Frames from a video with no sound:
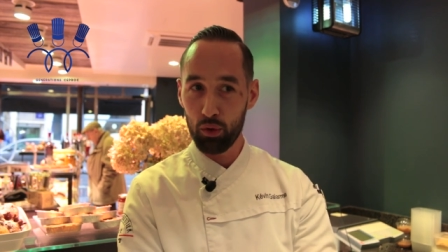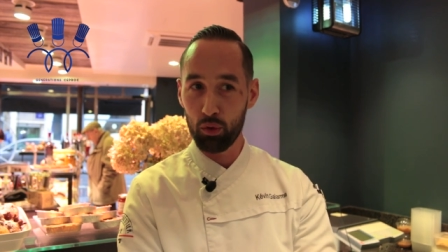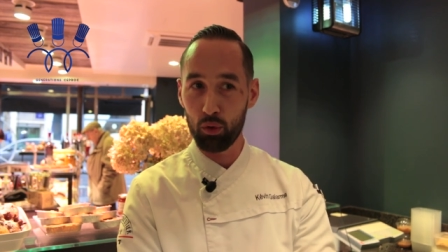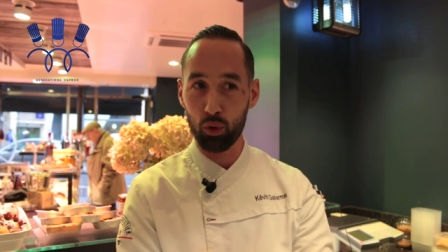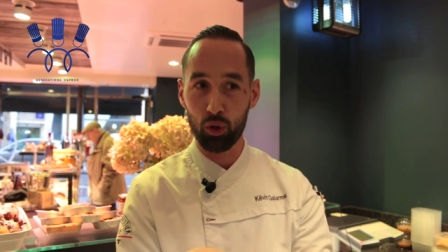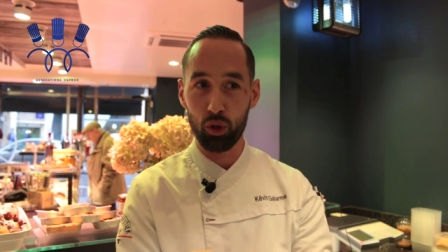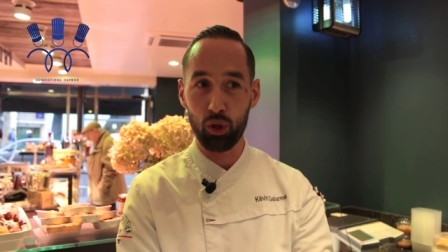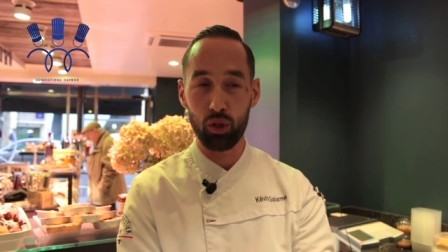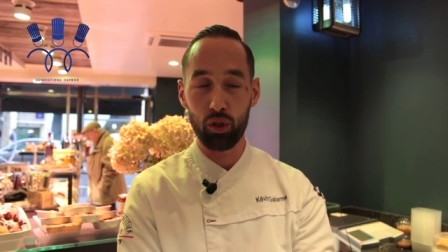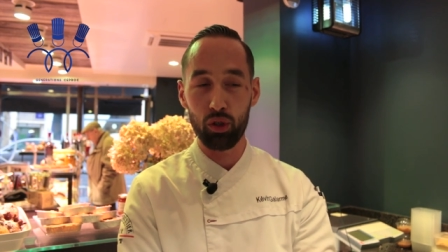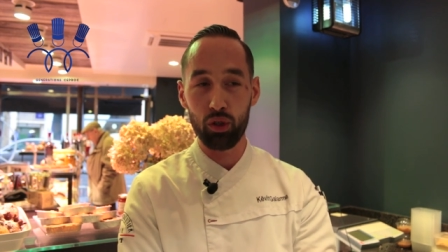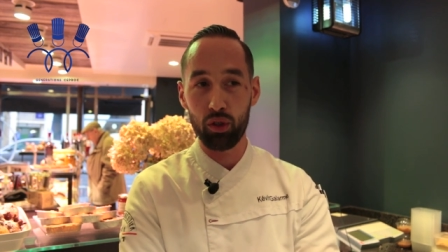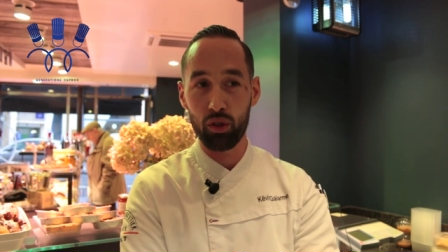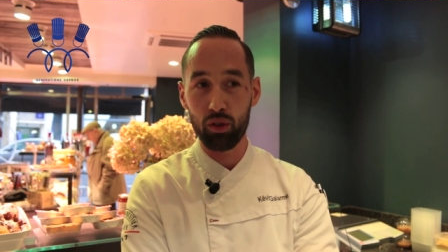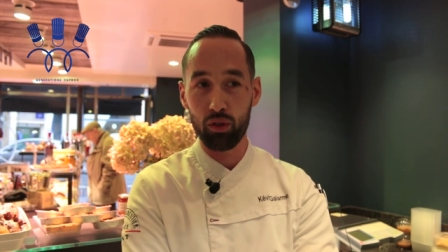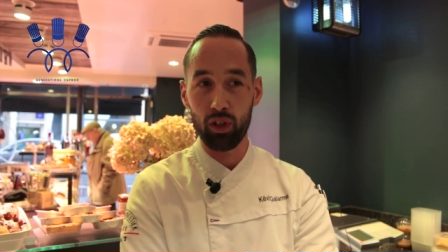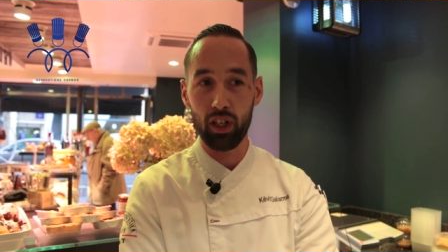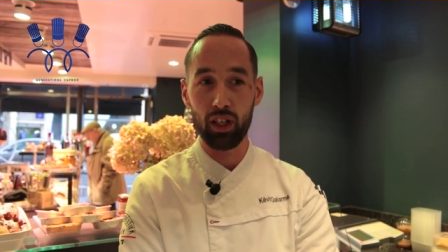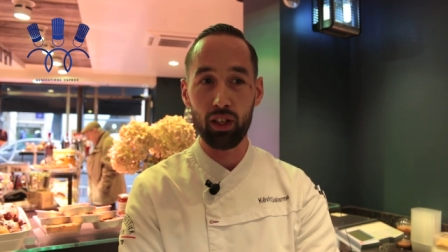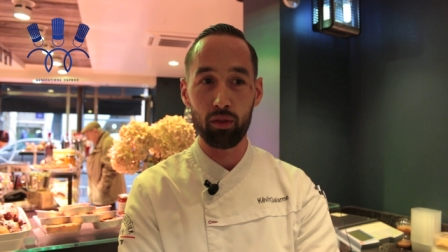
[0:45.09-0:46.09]
Donc
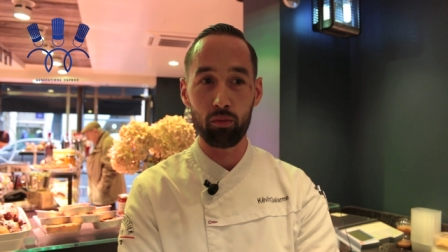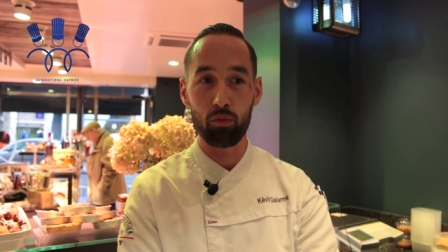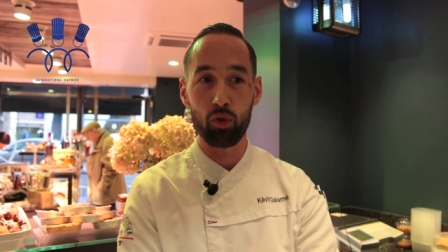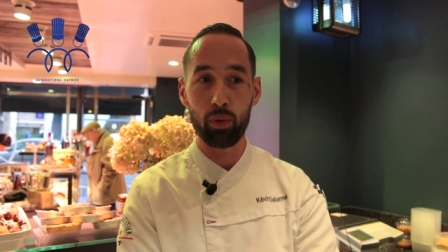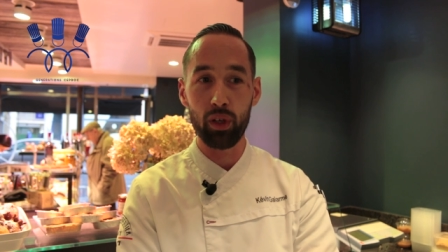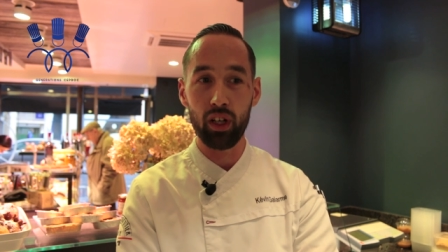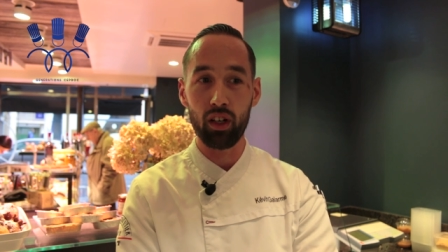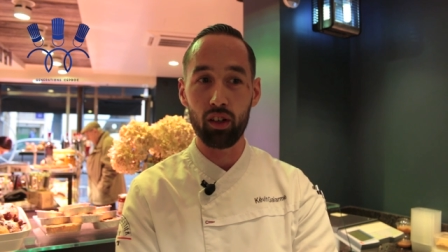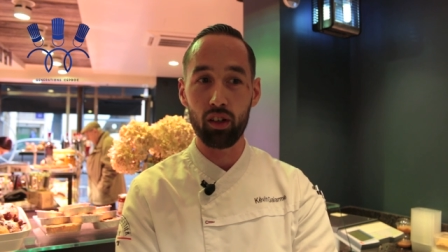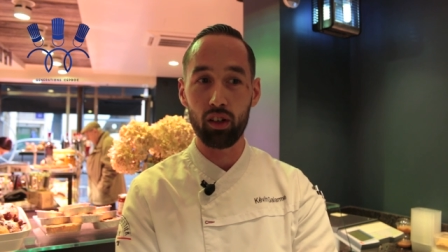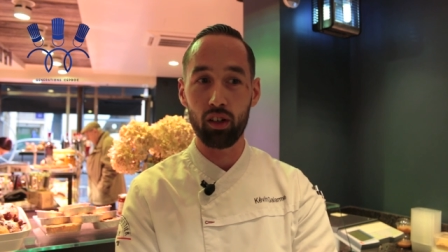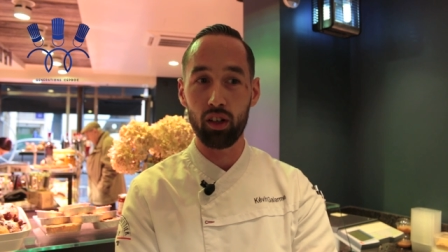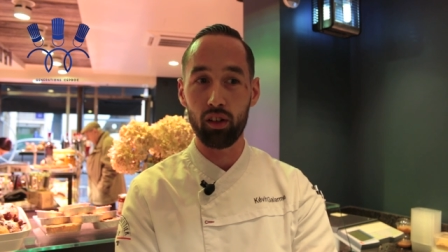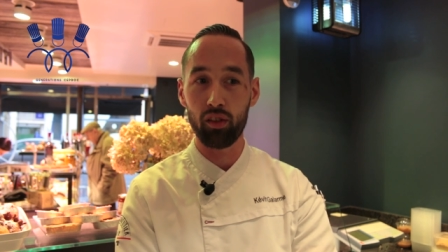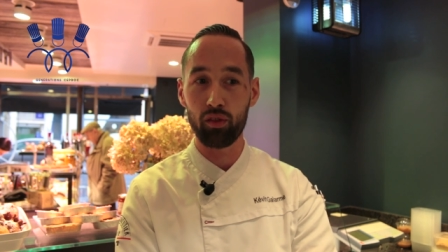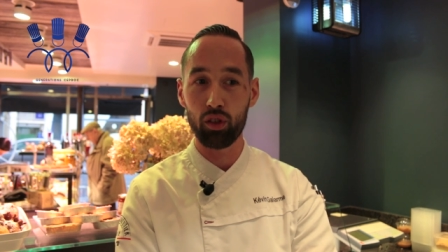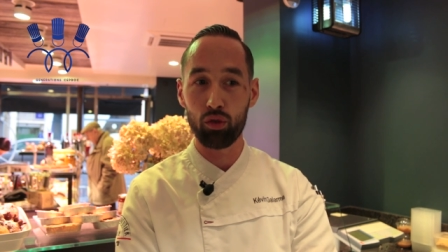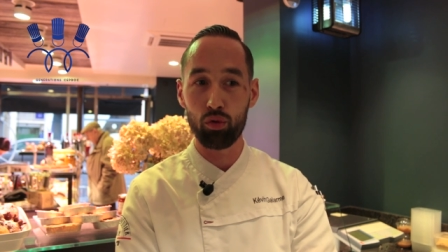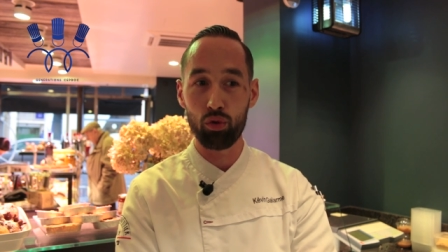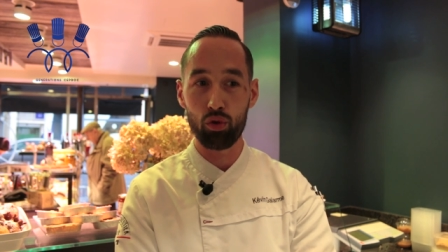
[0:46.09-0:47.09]
euh, voilà, mon père
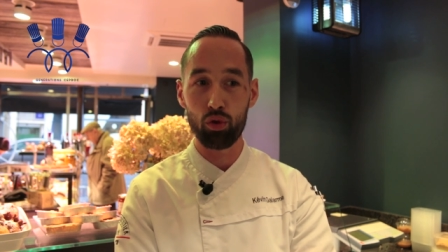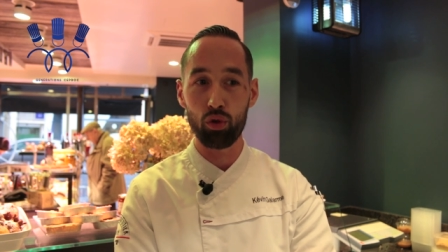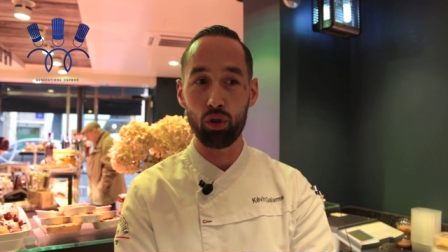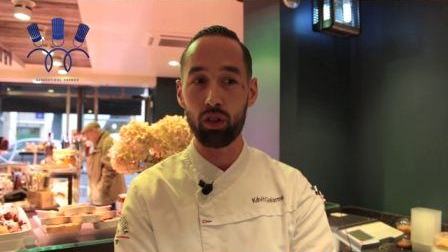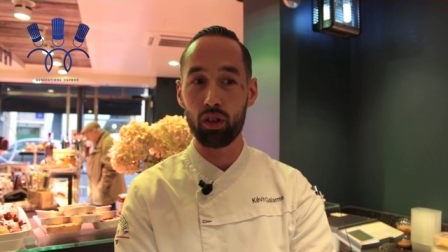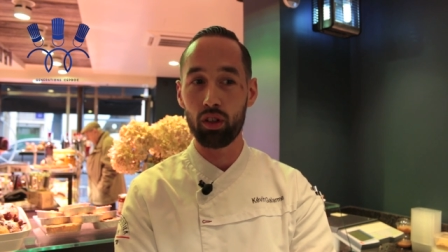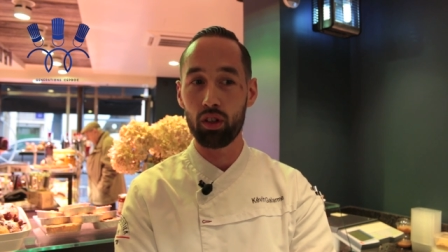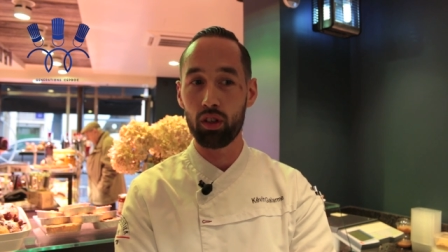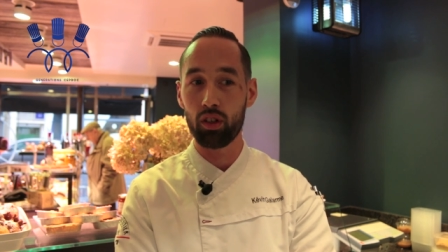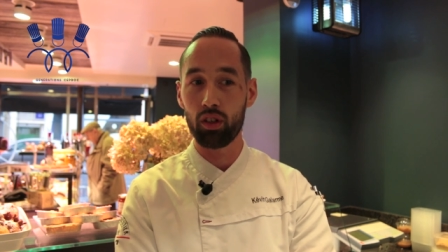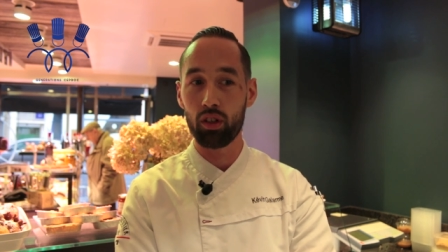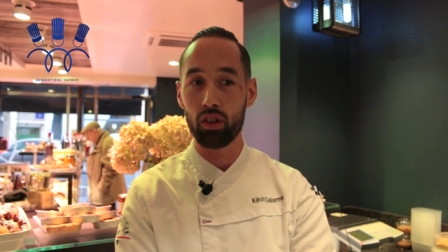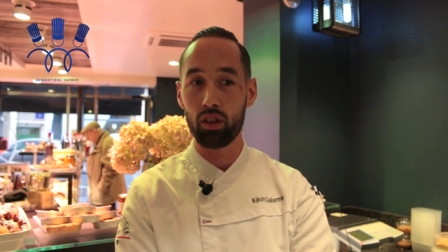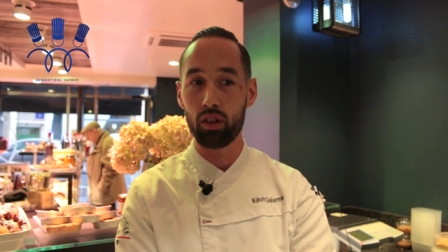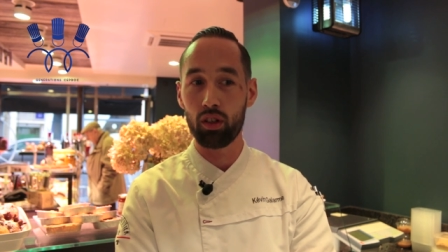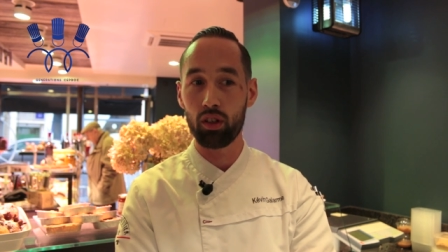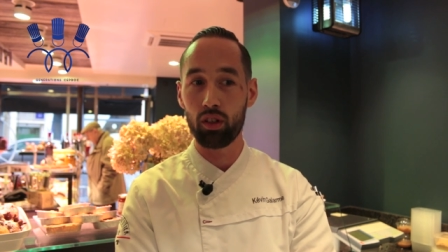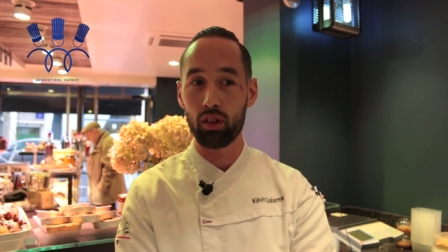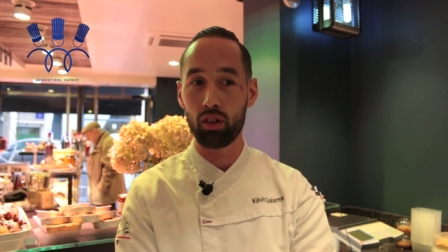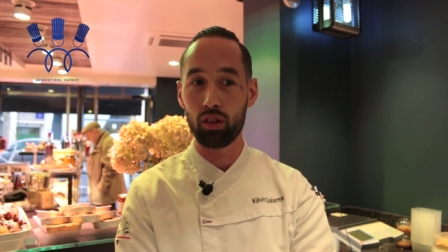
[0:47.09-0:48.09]
avait toujours,
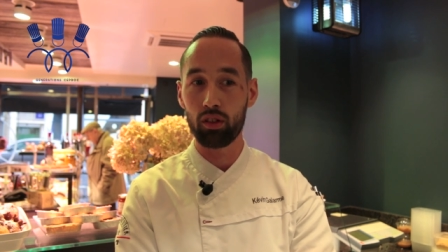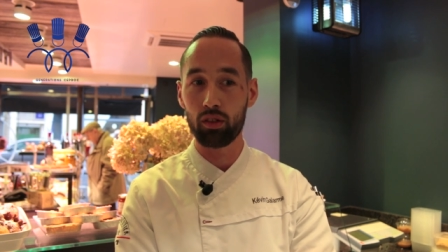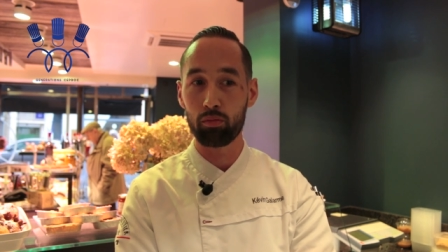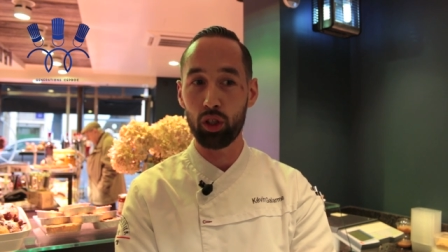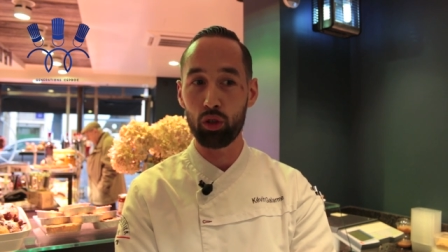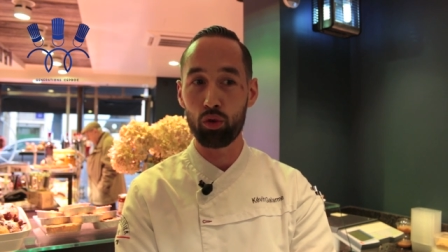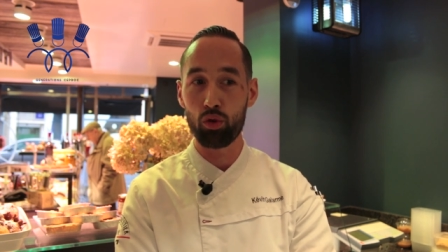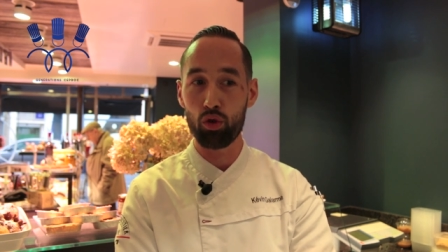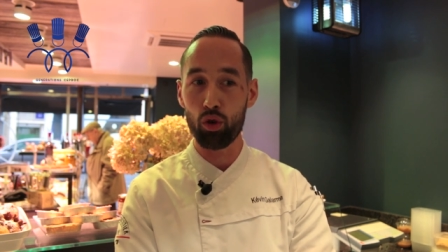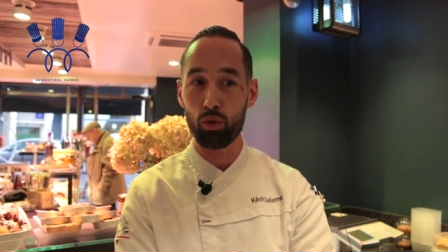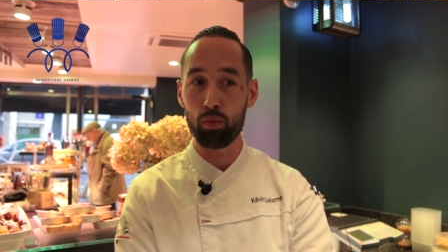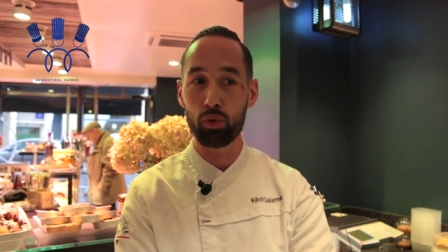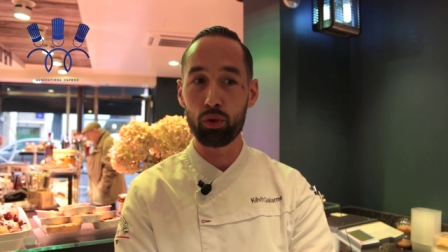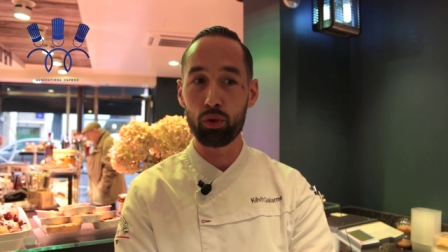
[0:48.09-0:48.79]
m'a toujours